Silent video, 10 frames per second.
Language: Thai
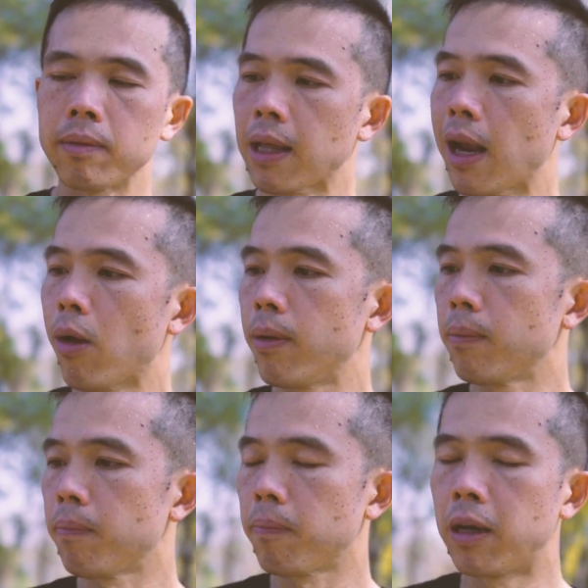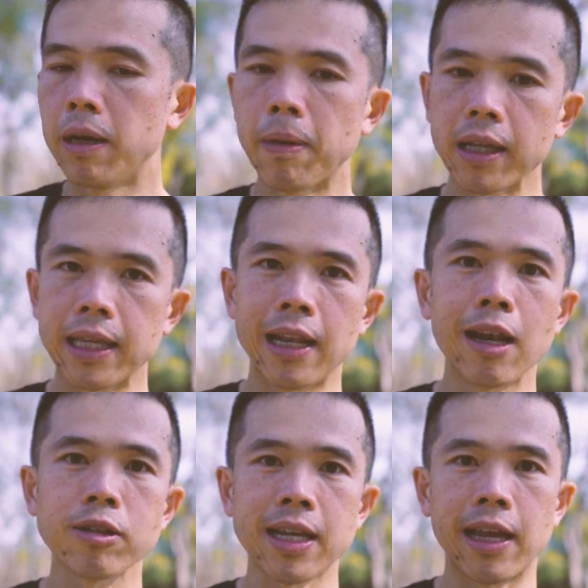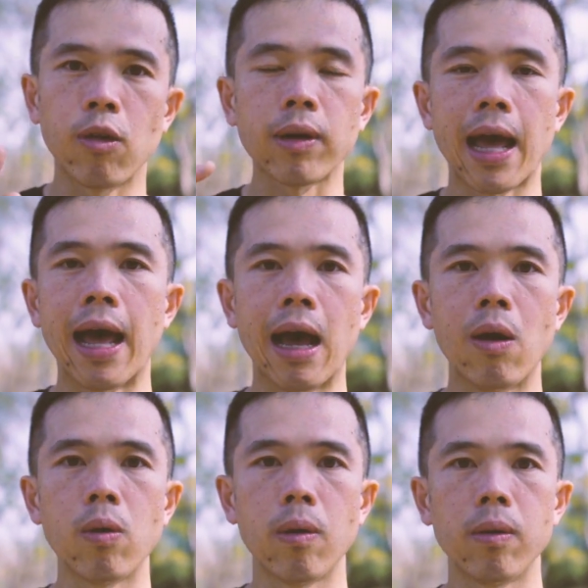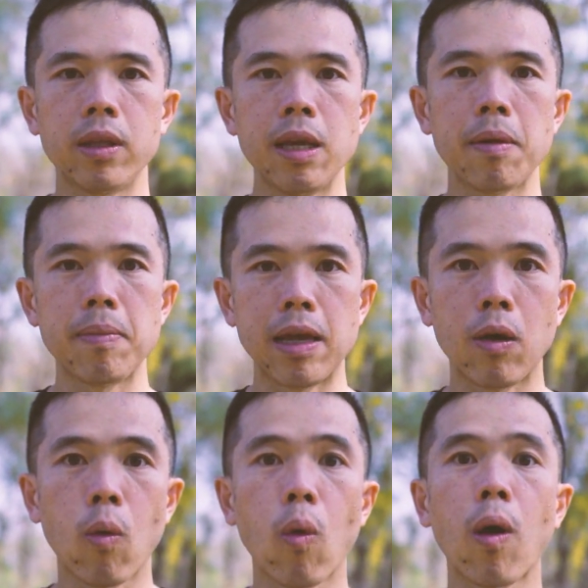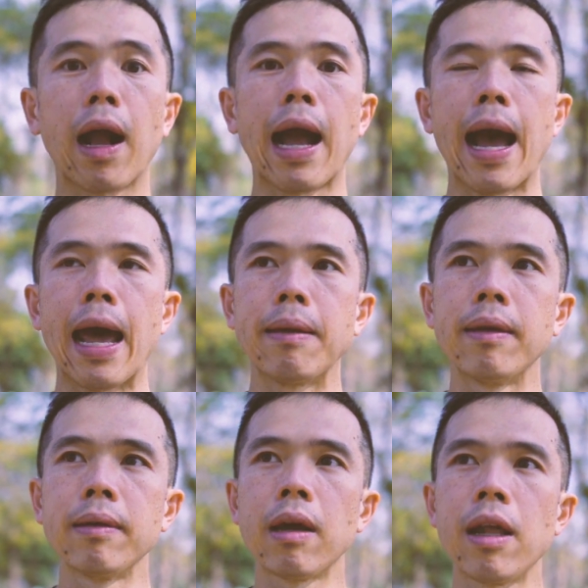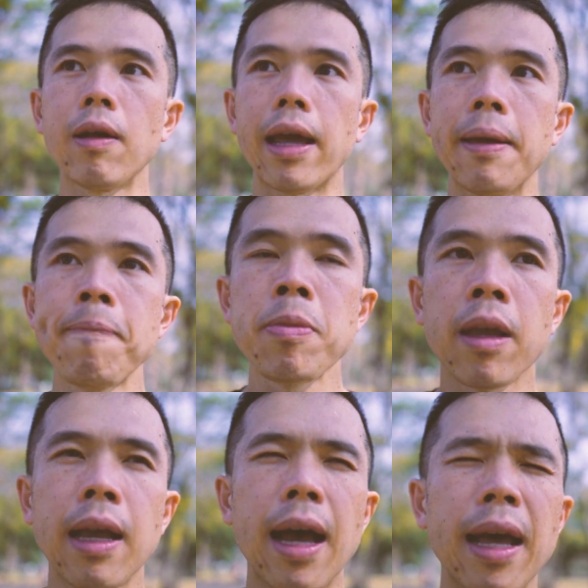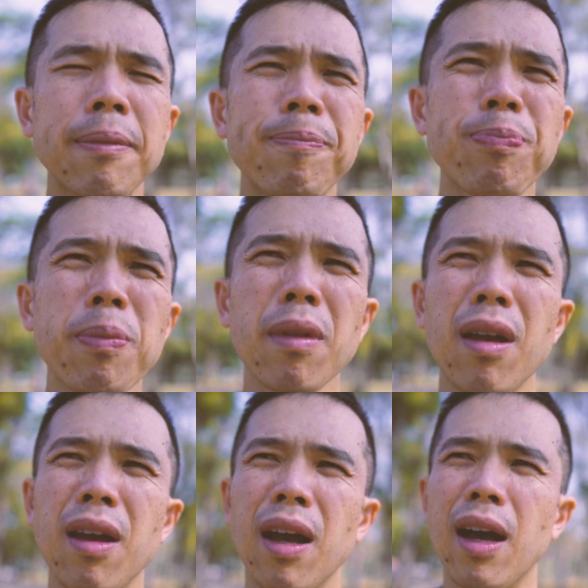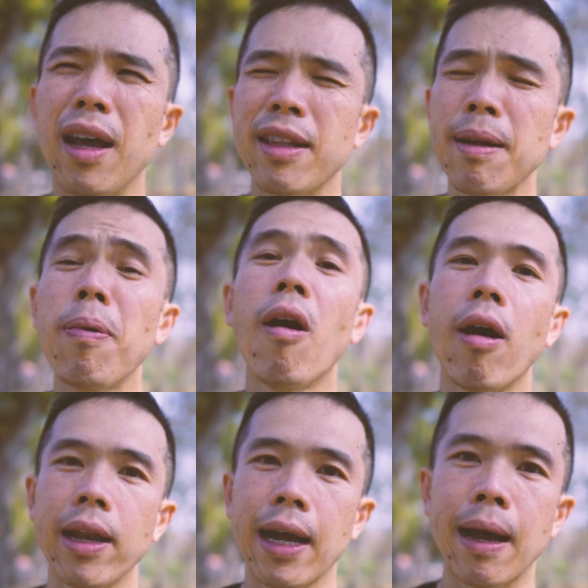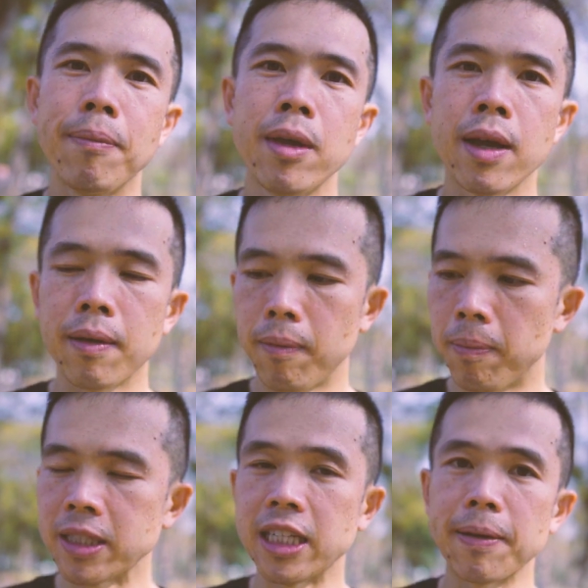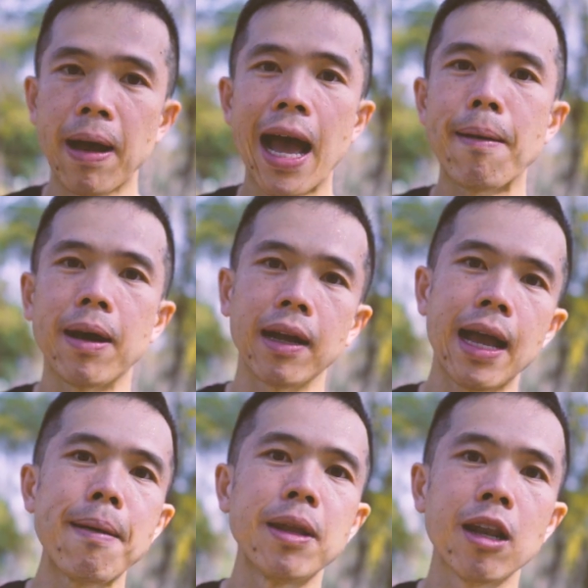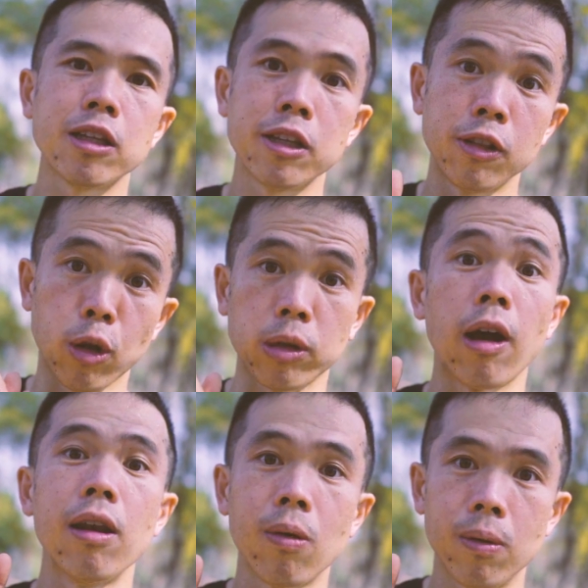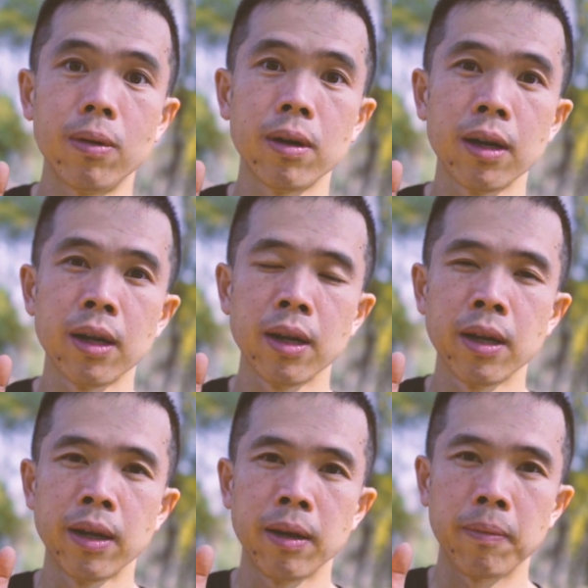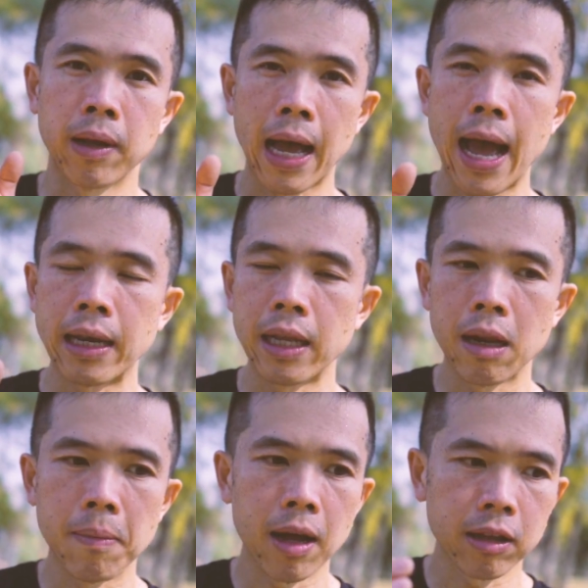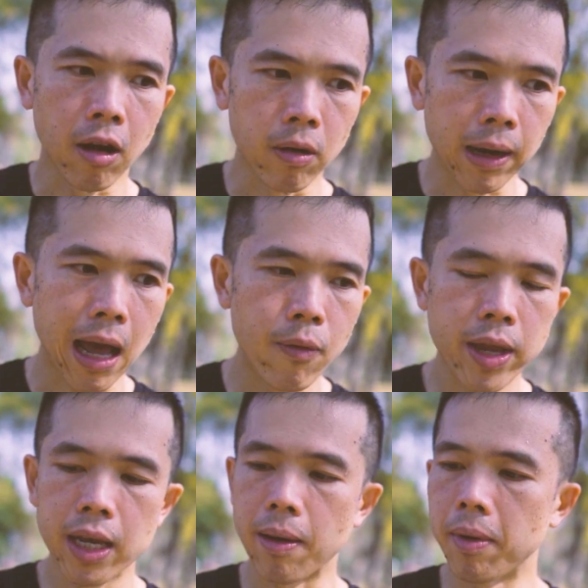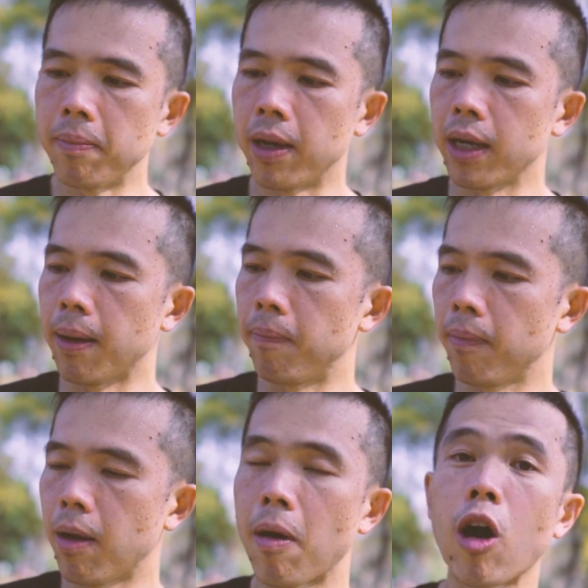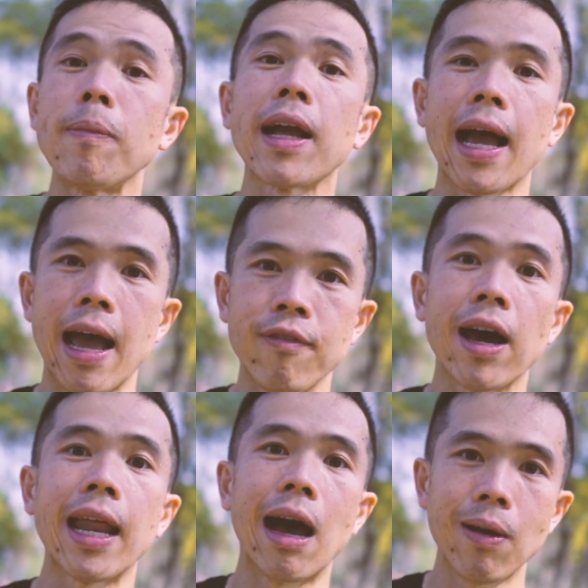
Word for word: ถ้าเราคือปกติถ้าเราใส่รองเท้าที่มันมีการเขาเรียกว่าอะไร การซัพพอร์ตนะครับเยอะๆประสิทธิภาพอะกล้ามเนื้อเราจะถดถอยลง การที่เรามาถอดรองเท้าวิ่งเนี่ยมันเหมือนกับเรามาออกกำลังกายฝ่าเท้า